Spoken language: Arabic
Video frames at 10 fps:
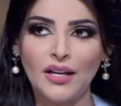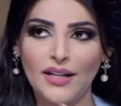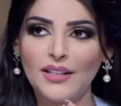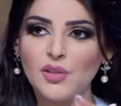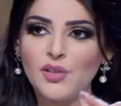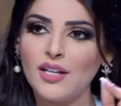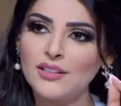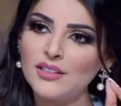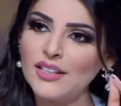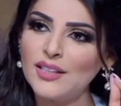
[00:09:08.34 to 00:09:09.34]
لكن ما شاء الله
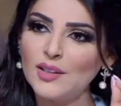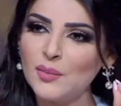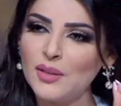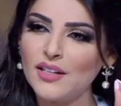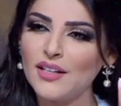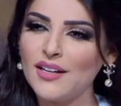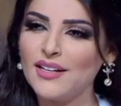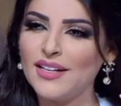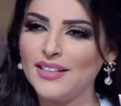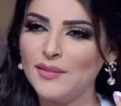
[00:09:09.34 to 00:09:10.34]
تنتقينهم بطريقه
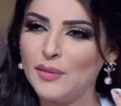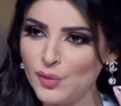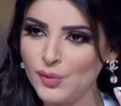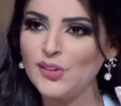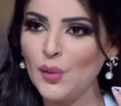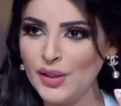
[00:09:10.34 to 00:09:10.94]
يعني مدروسه